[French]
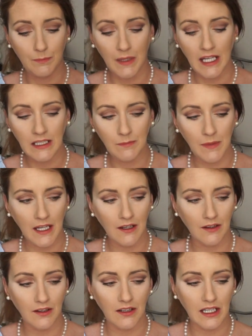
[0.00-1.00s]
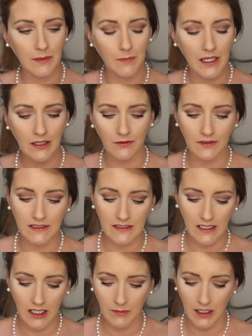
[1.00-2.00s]
pas hyper euh, épais, donc c'est
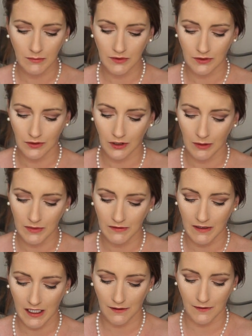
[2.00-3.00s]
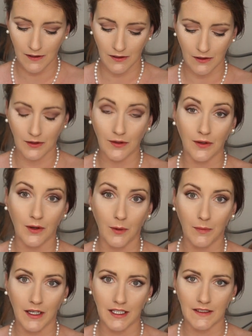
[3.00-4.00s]
très bien, puisque comme il va arriver euh, en
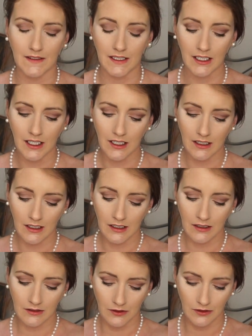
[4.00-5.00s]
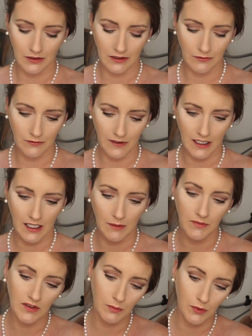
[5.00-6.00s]
plein été, il nous fallait
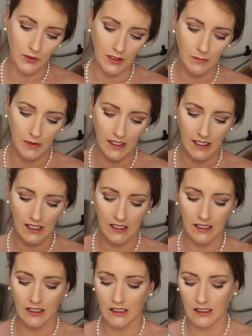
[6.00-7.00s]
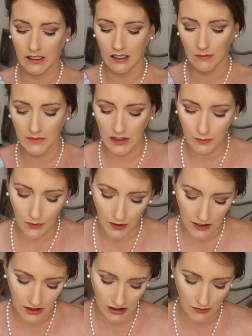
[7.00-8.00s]
un petit peu épais et un petit peu
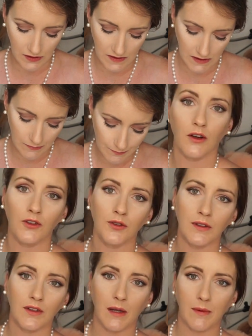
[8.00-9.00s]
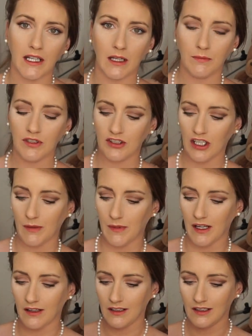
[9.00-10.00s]
léger aussi. Ensuite, on a pris un
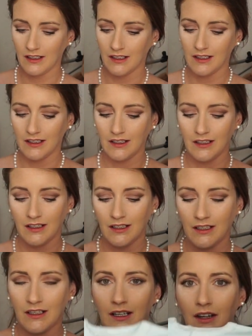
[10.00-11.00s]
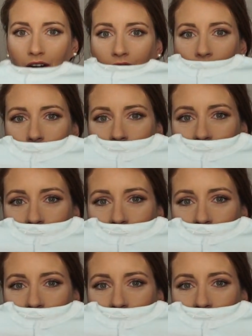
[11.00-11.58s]
pyjama comme